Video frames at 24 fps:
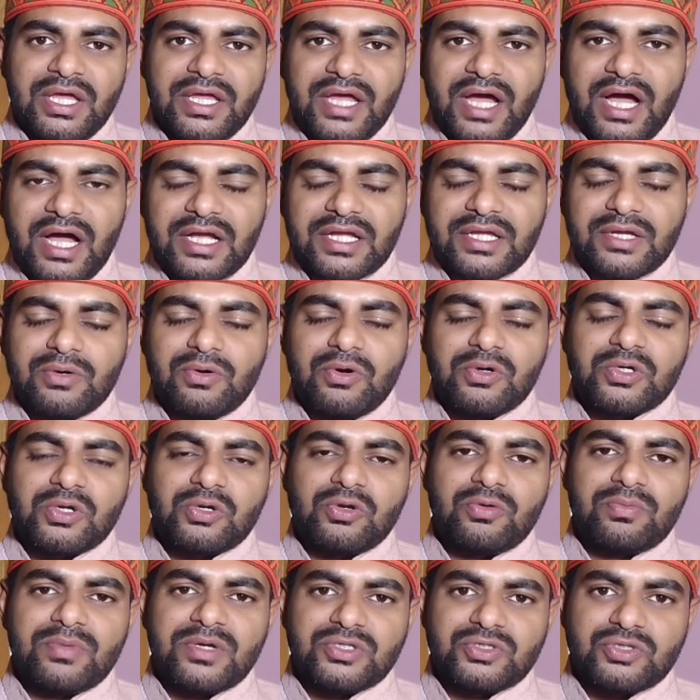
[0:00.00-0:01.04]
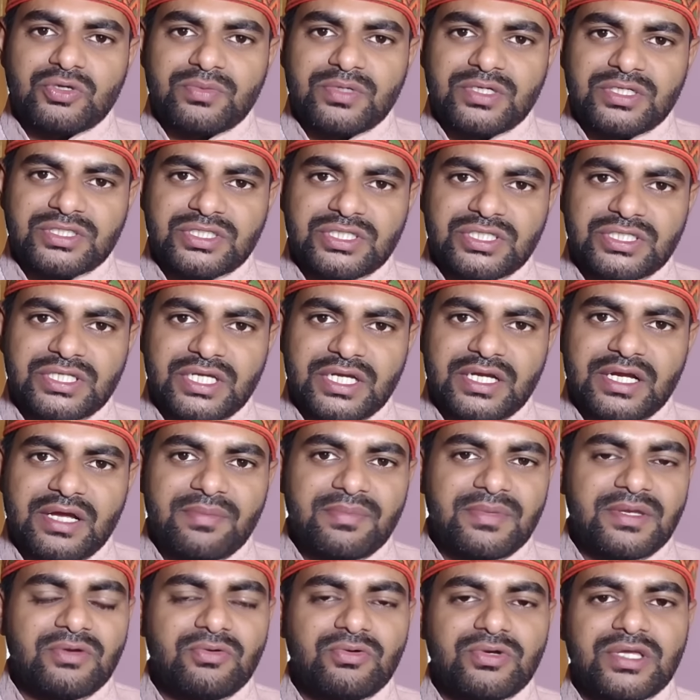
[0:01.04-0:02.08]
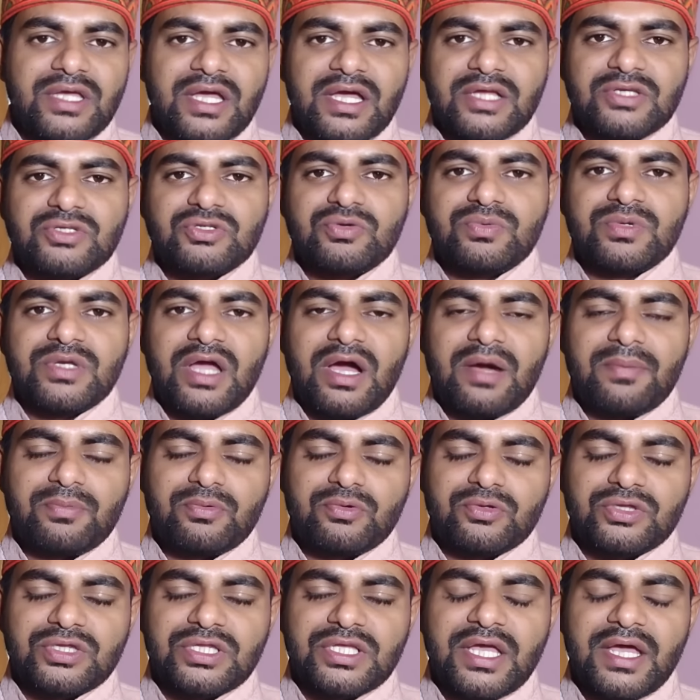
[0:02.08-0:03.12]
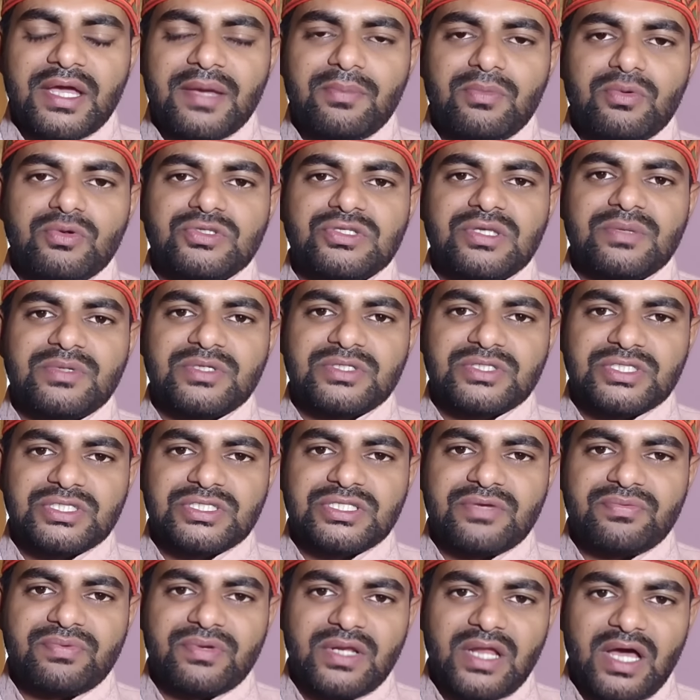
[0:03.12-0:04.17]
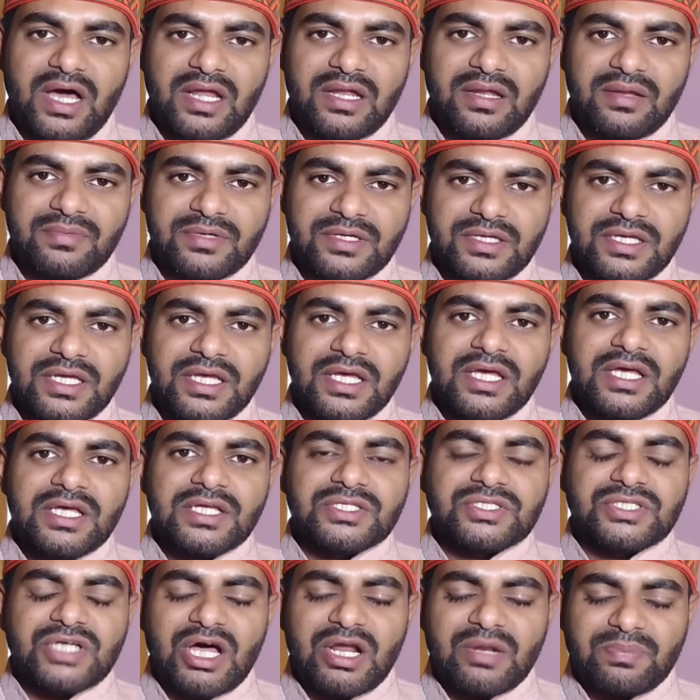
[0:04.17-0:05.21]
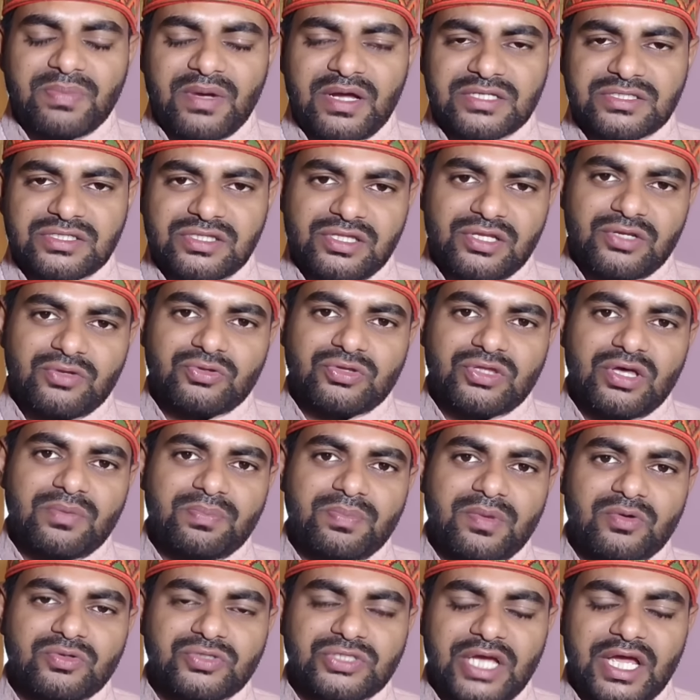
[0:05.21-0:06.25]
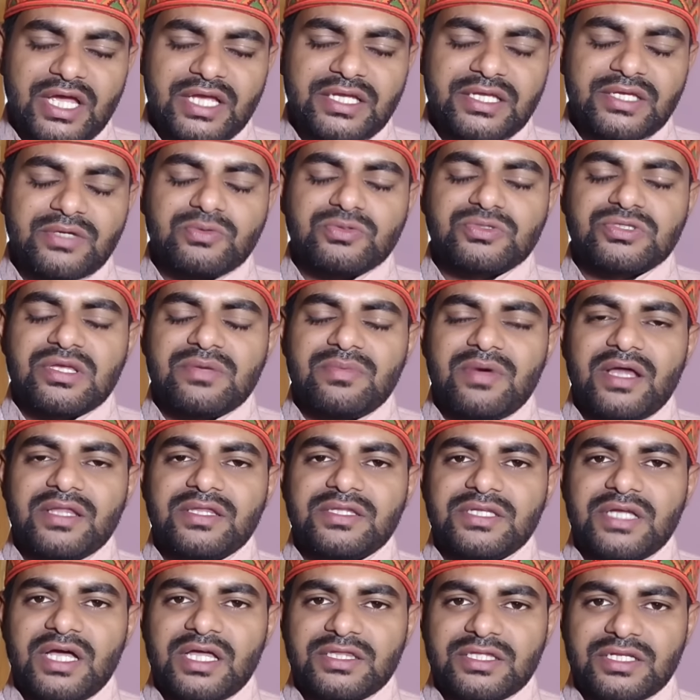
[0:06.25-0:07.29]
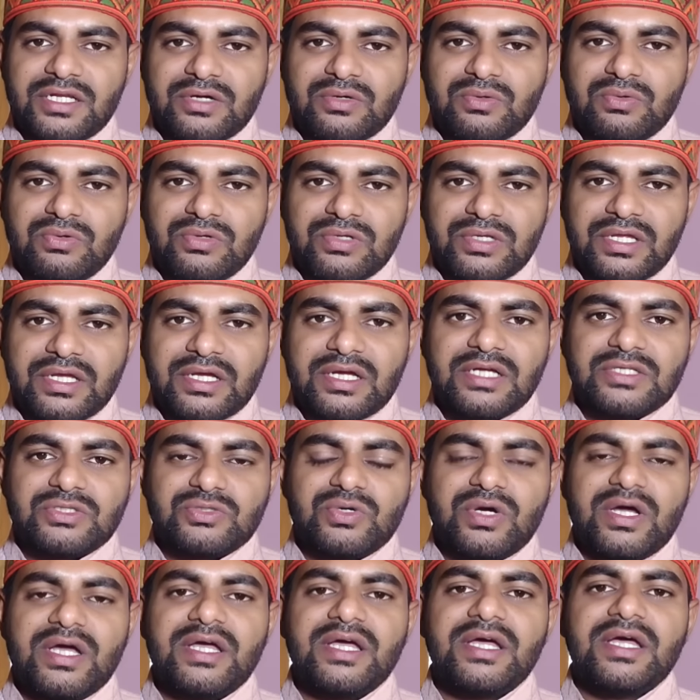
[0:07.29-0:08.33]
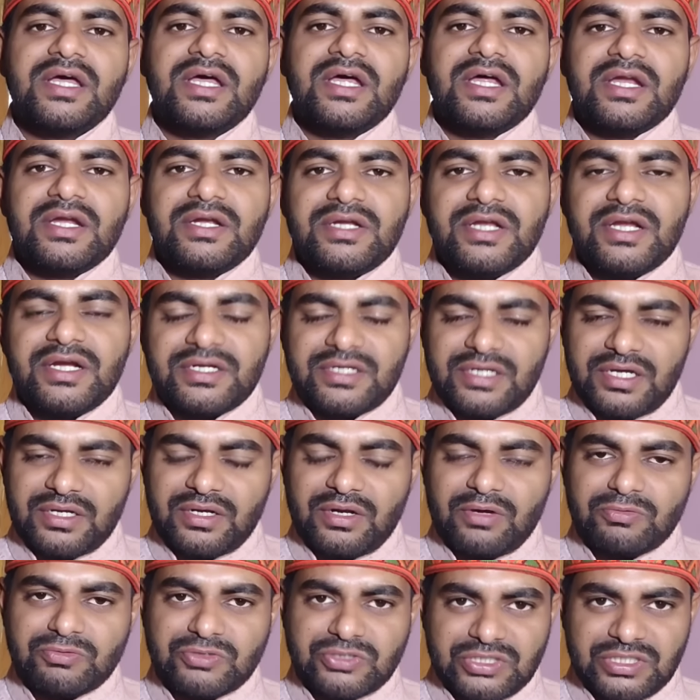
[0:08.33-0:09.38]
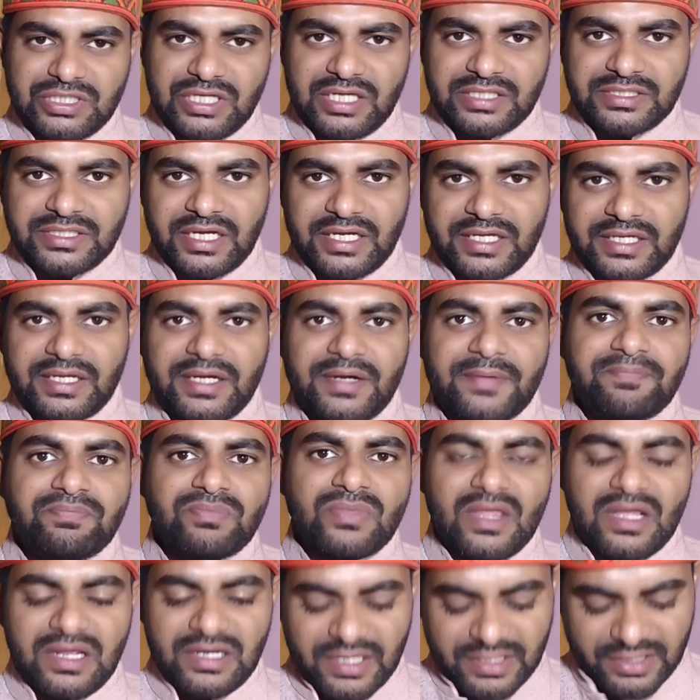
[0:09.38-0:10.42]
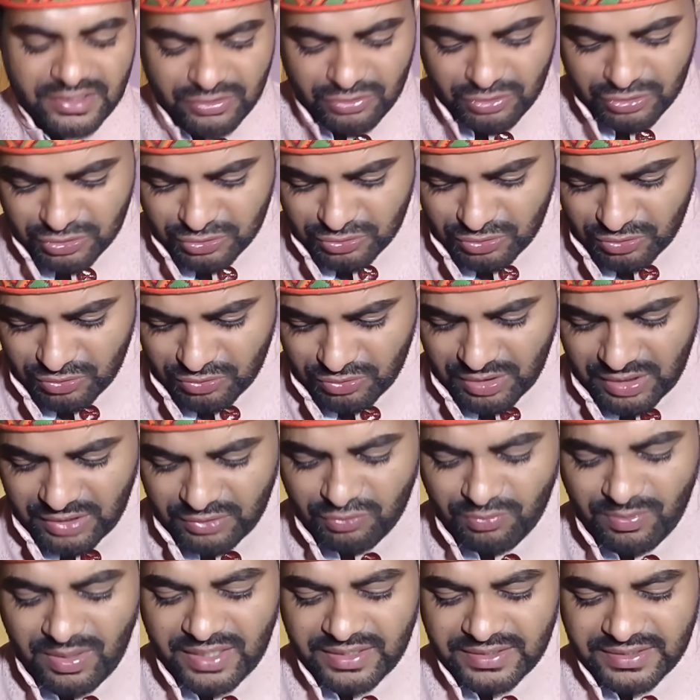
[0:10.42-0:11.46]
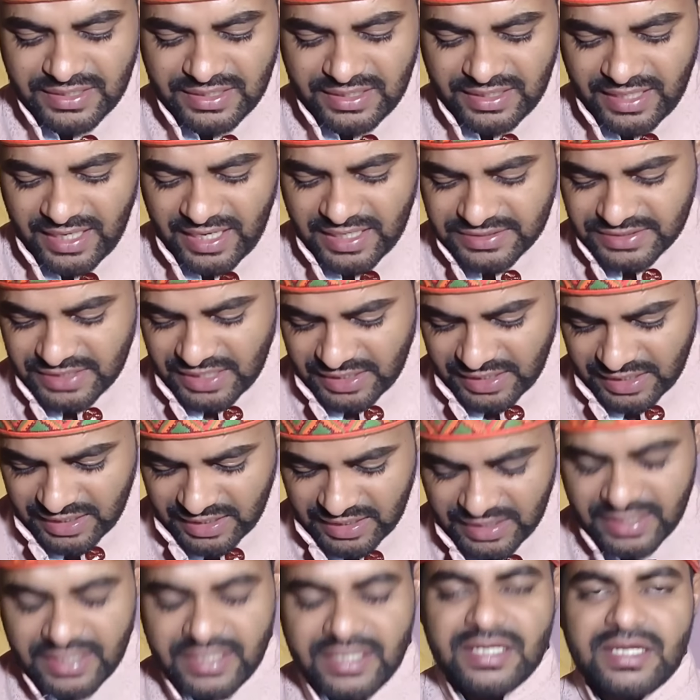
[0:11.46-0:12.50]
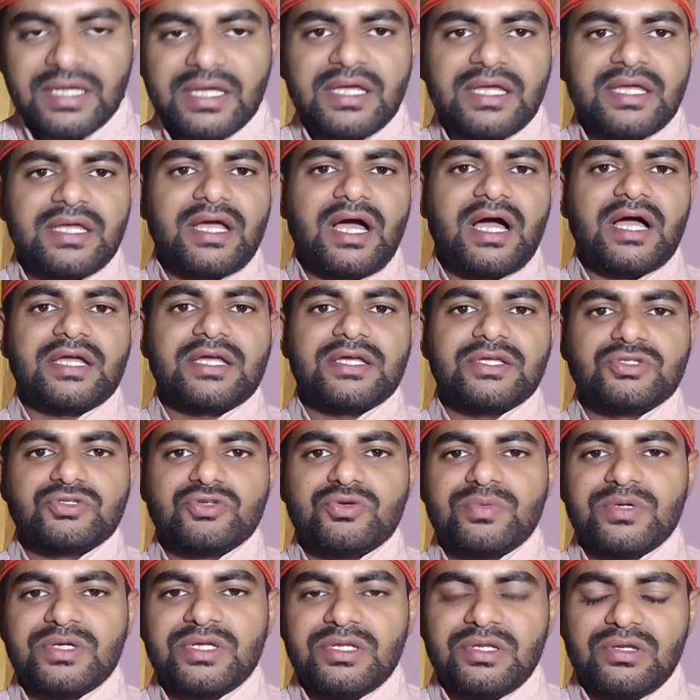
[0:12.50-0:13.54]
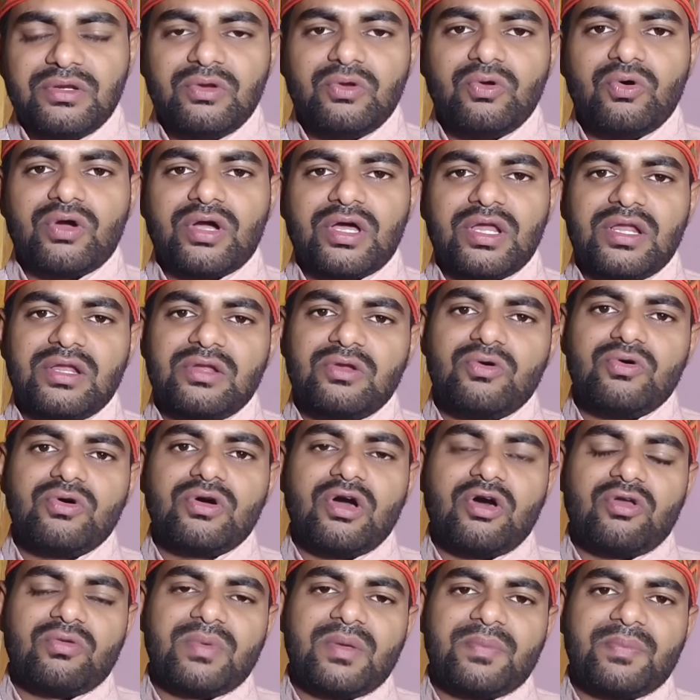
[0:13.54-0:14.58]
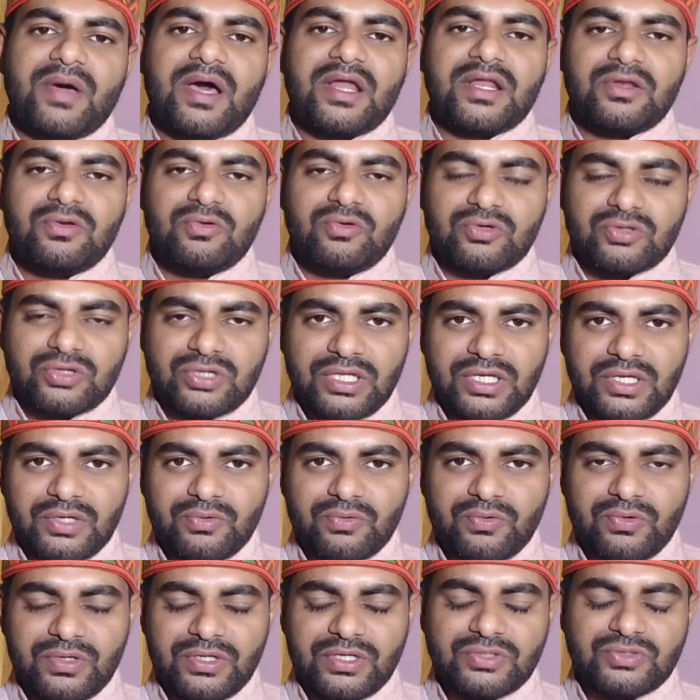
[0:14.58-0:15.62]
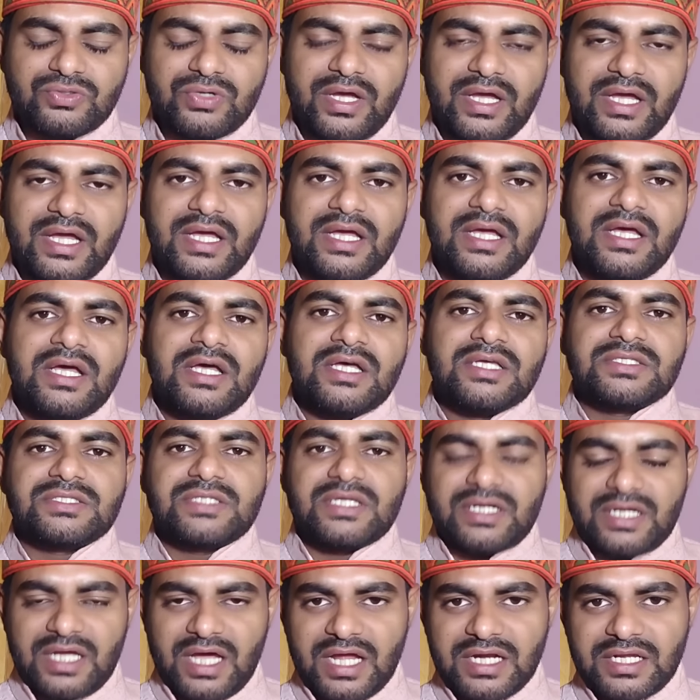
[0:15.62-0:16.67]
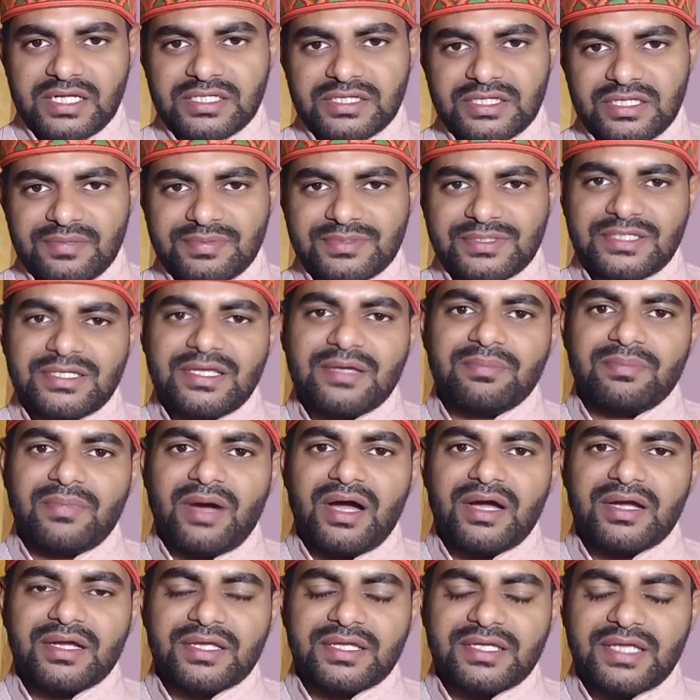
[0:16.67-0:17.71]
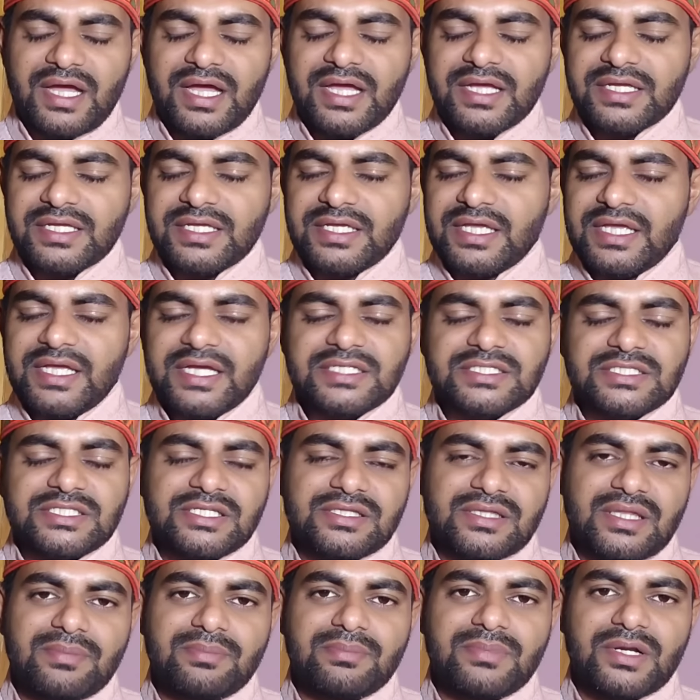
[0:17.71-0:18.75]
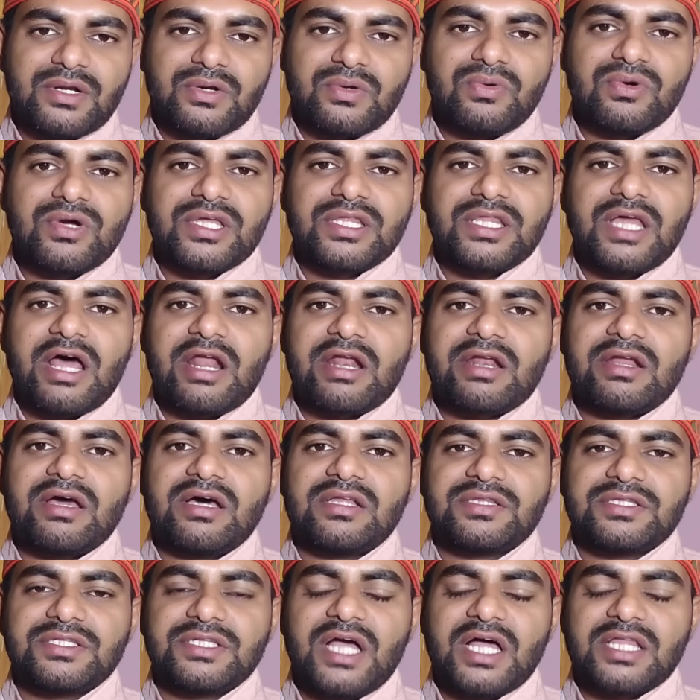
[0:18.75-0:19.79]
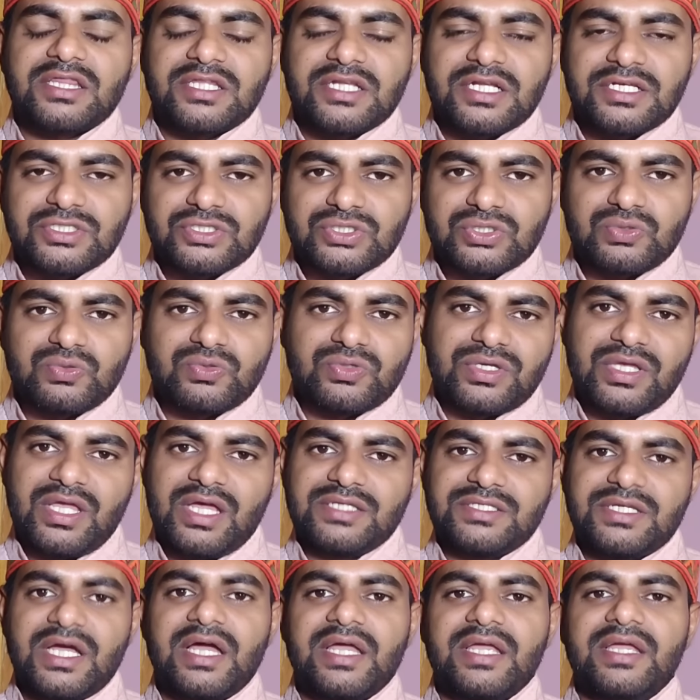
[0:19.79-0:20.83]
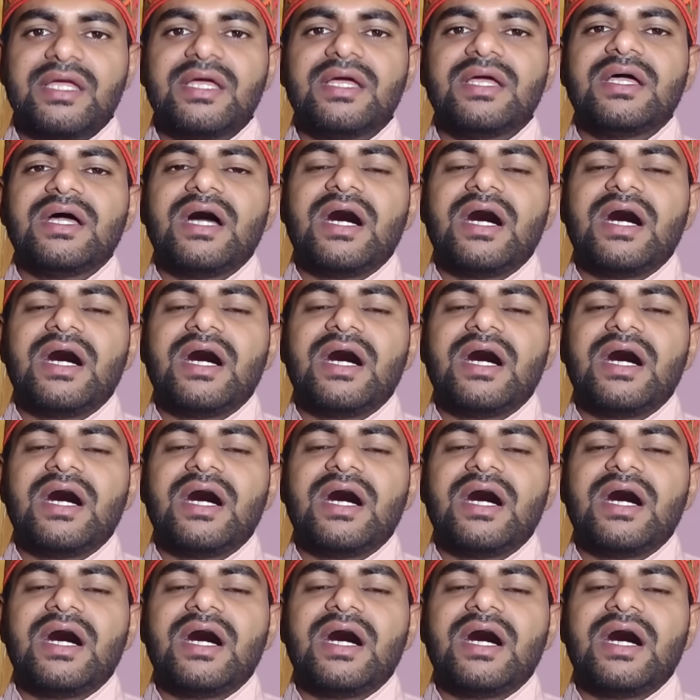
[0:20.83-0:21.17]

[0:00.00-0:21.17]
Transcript: यहाँ के होटलों में जो भी चीज़ें कमी हुई है जो भी आपूर्ति है वो सभी चीज़ें फिलहाल अभी चार पाँच दिनों तक पहुँचाएगी उसके बाद यात्रा खुलने का जो है डेट अनाउंस किया जाएगा लेकिन दोस्तों अनुमान ये लगाया जा रहा है यहाँ के जो भी लोकल लोग और व्यापारी लोग थे उन्होंने जो है सरकार की तरफ से ये मांग किया है कि एक सितंबर को केदारनाथ यात्रा शुरू किया जाए